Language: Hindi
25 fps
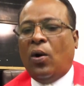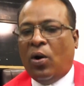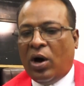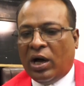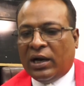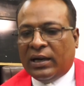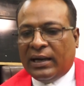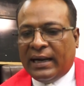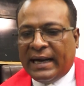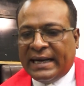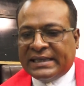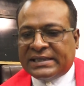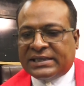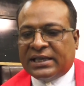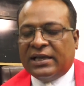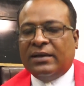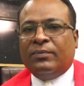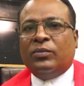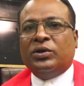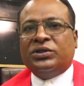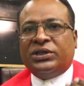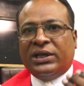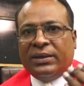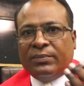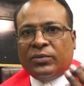और असल
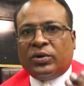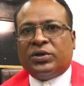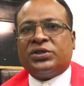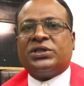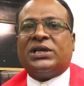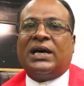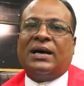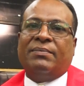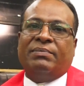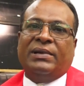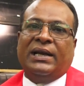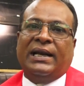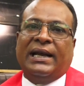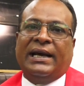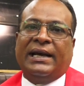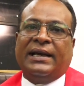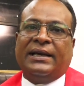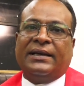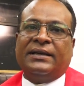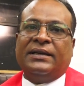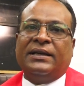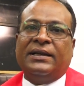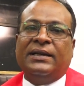मुजरम को सामने लाएं